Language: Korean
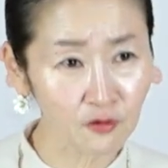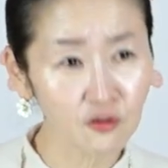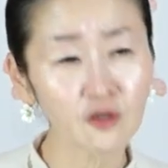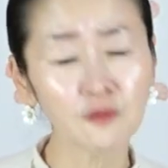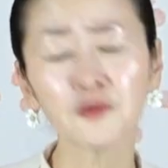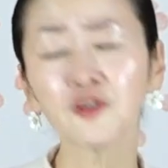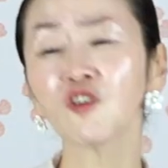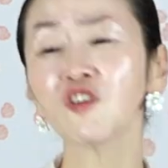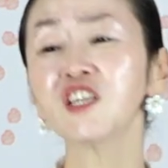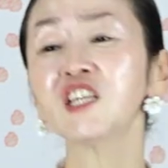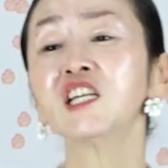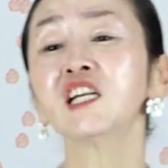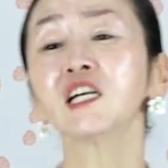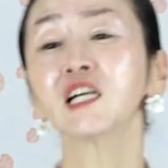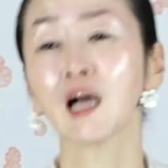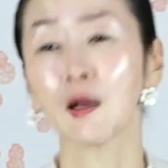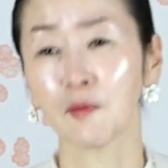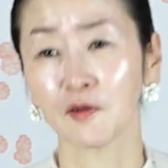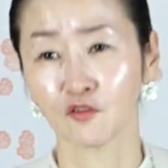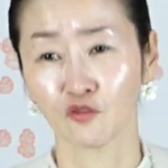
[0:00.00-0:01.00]
그럼 이거
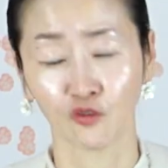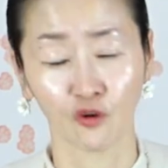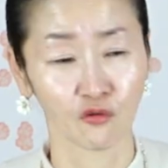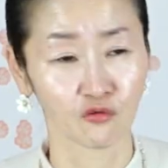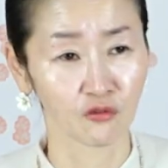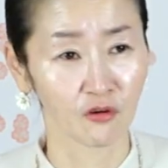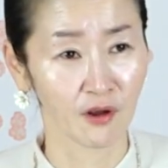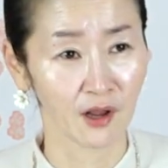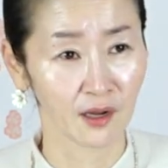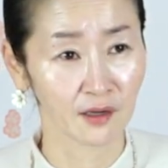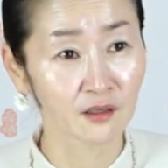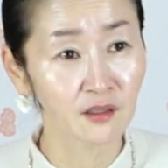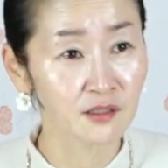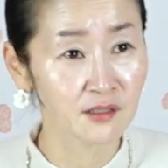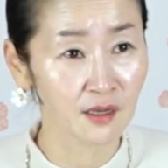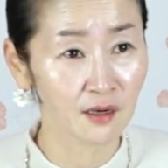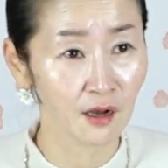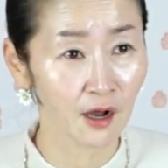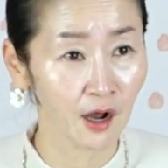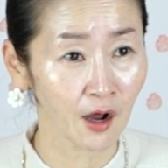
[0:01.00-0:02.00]
잃을까봐 두려운 거야. 이렇게
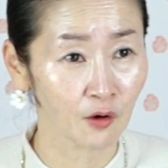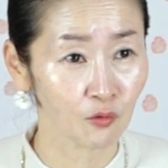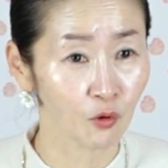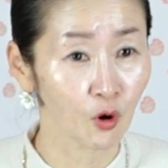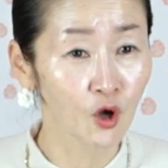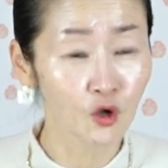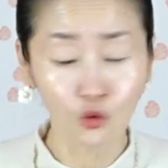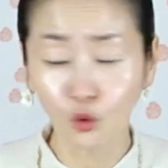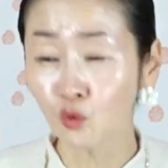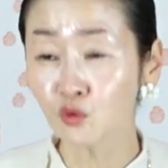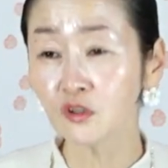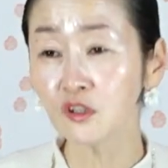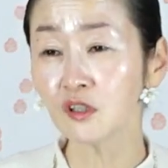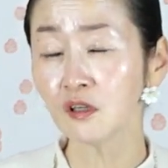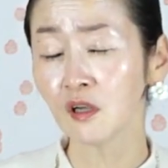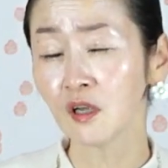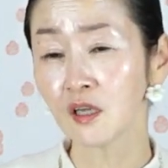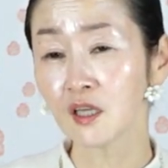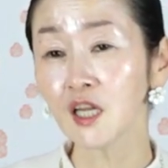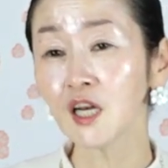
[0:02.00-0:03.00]
생각하고 돈을
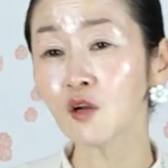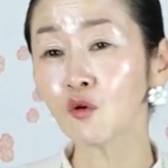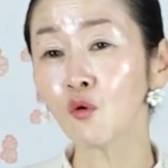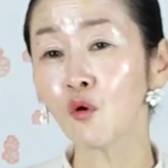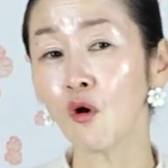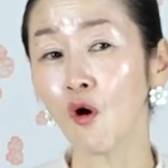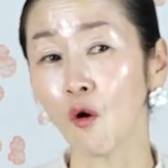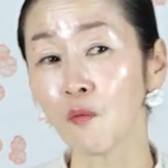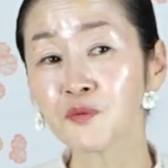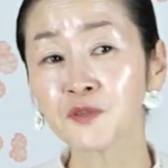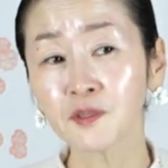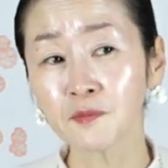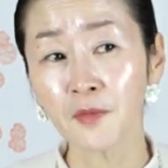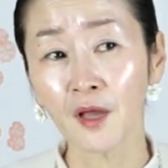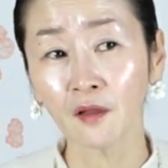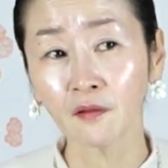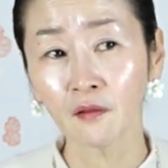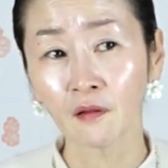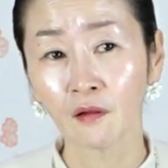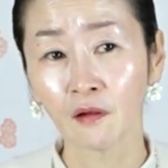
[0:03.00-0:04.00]
잃고
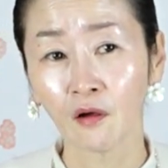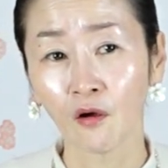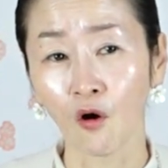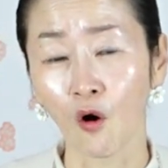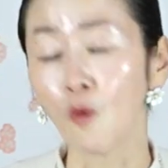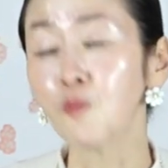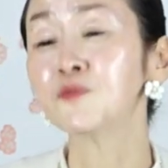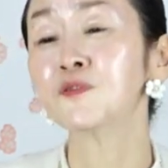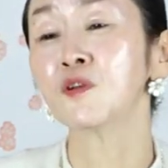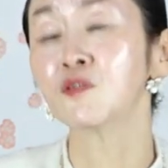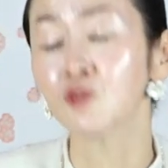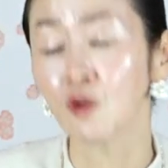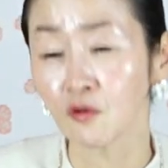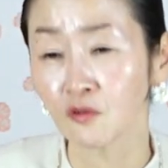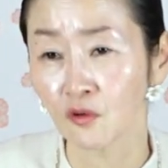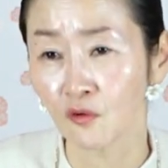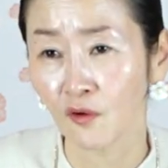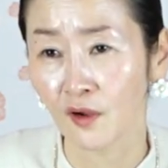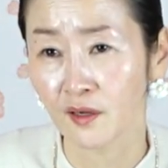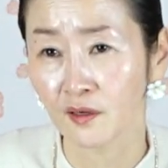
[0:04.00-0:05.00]
없으면 없어서
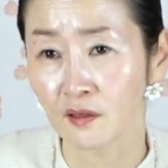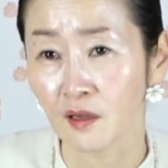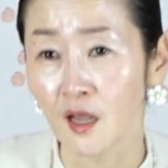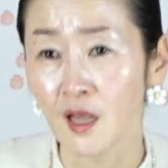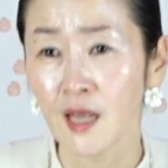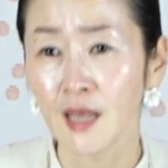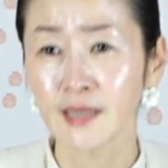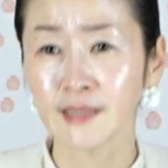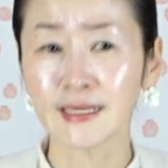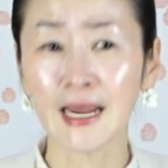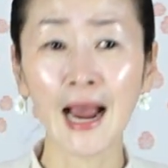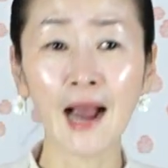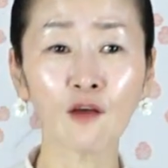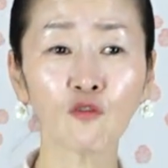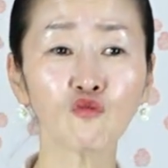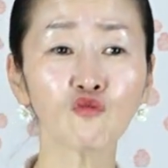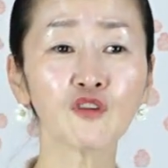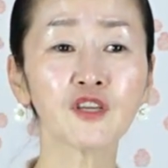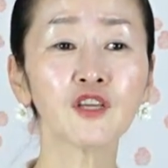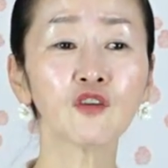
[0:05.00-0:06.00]
그런 거야. 이렇게
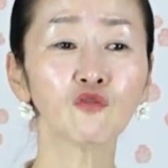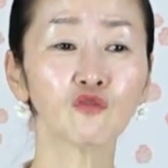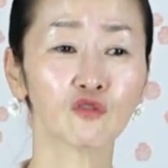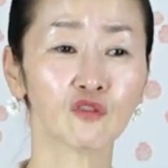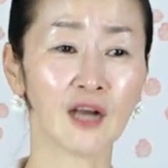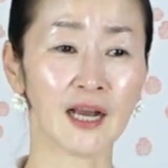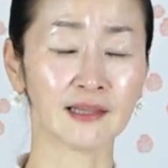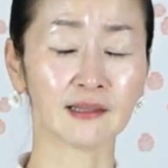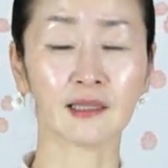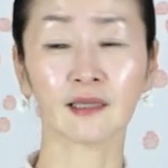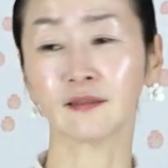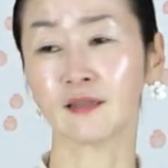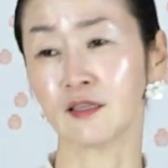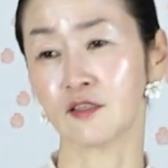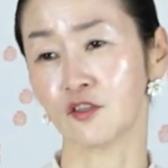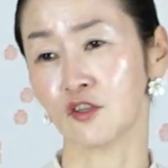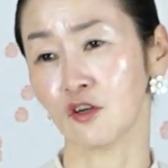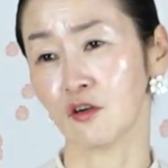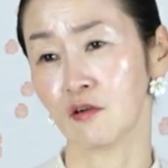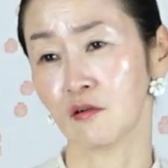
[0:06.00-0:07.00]
자꾸 이유를 갖다
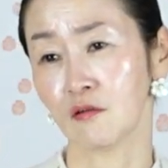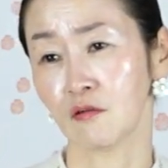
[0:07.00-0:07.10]
대죠.